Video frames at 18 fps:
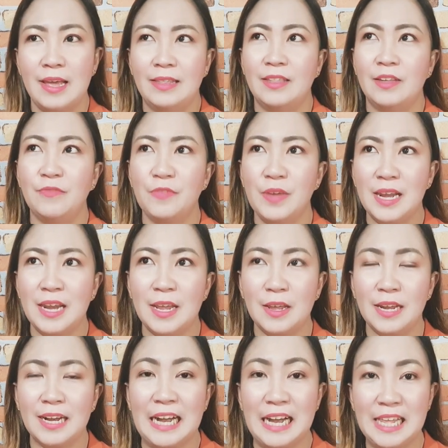Na
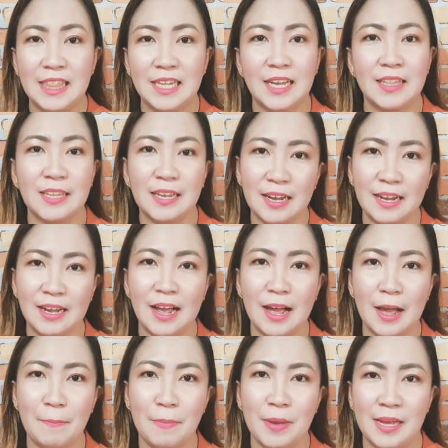feeling clean ka talaga
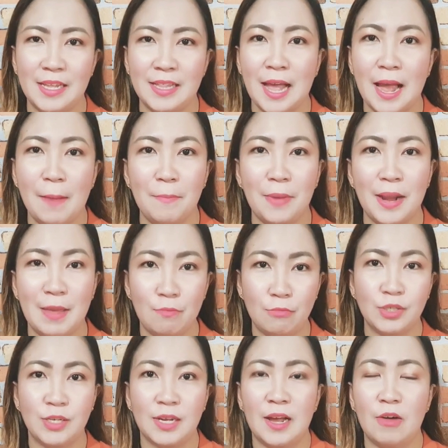kapag ina-apply
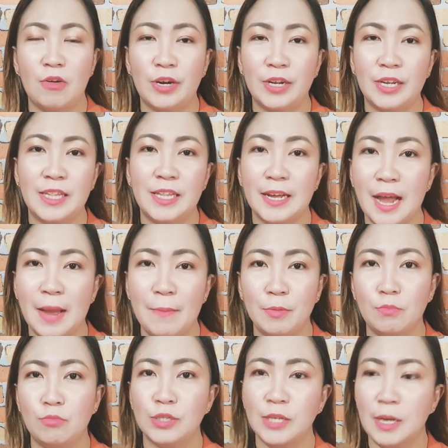mo siya or
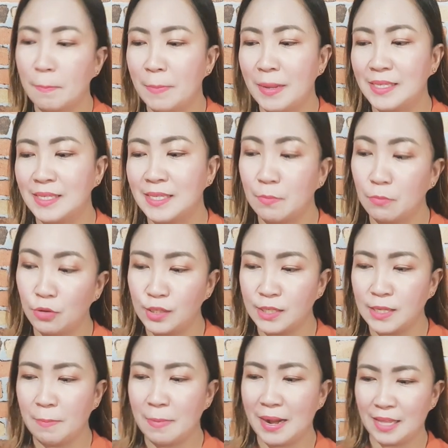ginagamit mo siyang pansabon
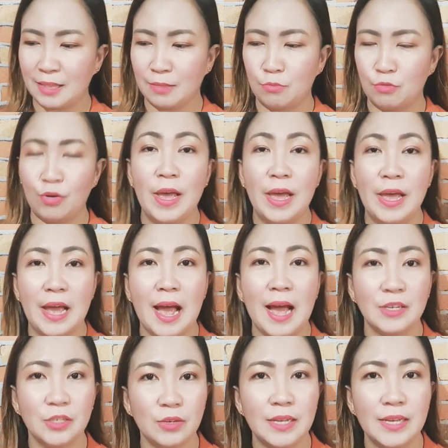sa balat mo.
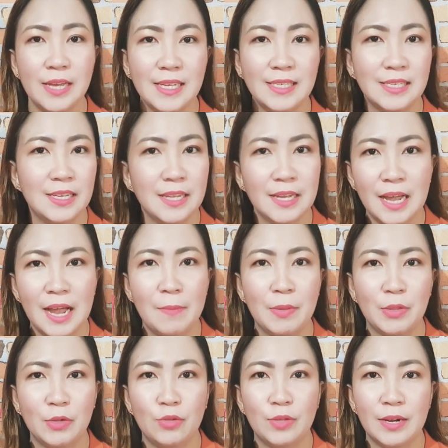Actually guys,
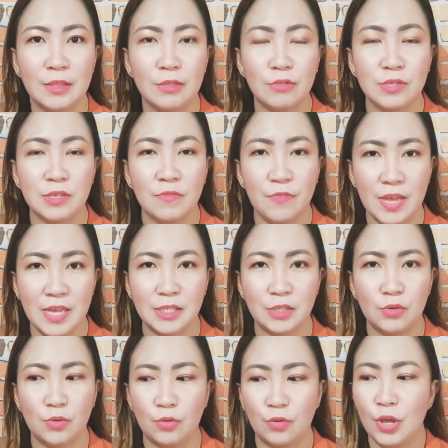ginagamit ko na rin to sa
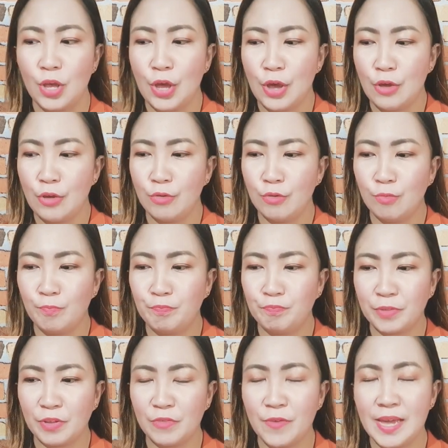face ko. Yung
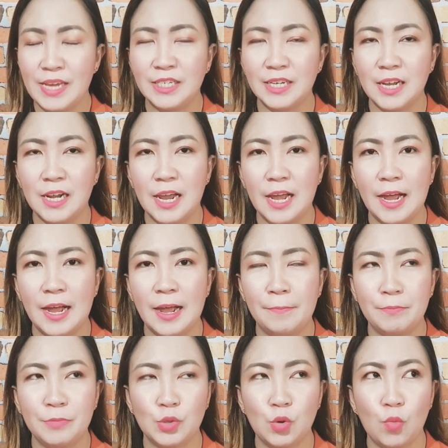facial
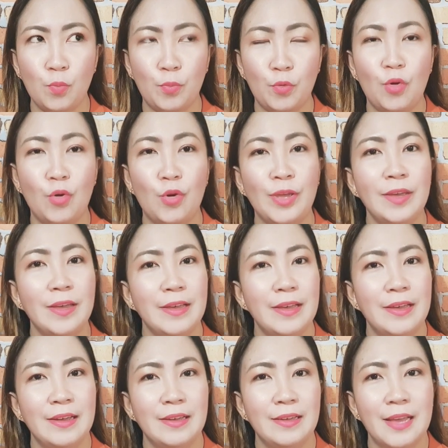um, soap ko,
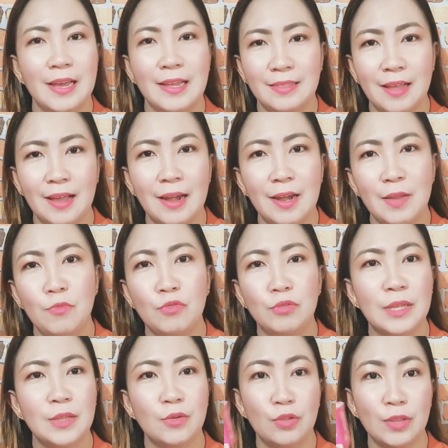yan,
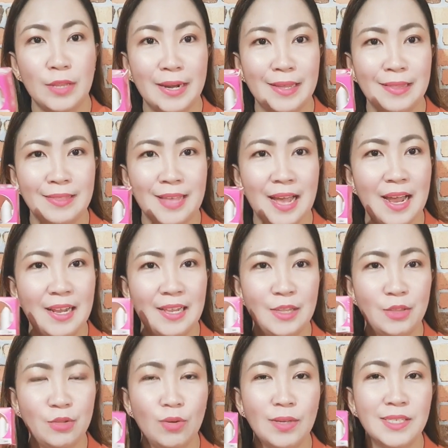nakalimutan ko na rin dahil
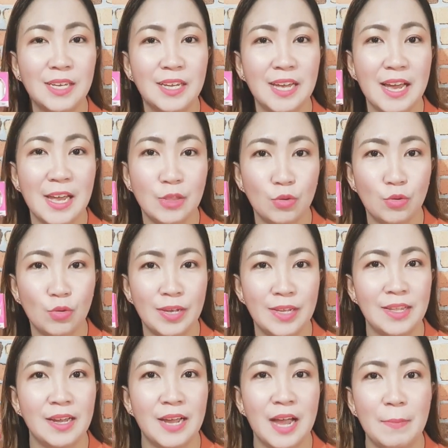dito kasi nga ito
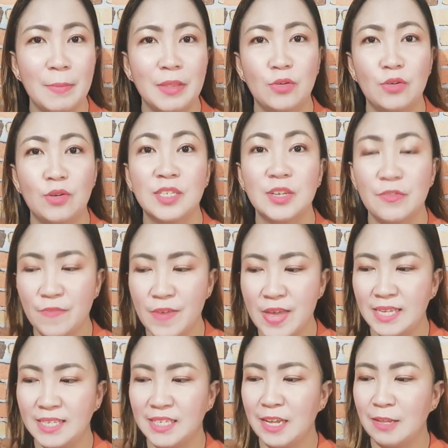ginagamit ko sa
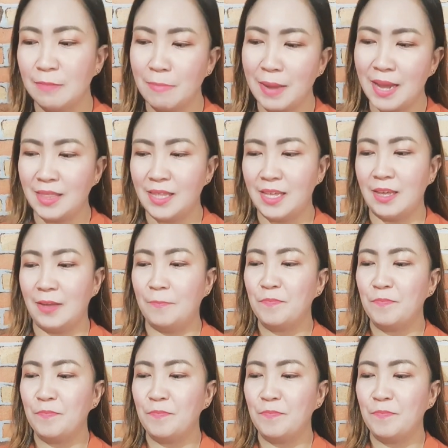face and body.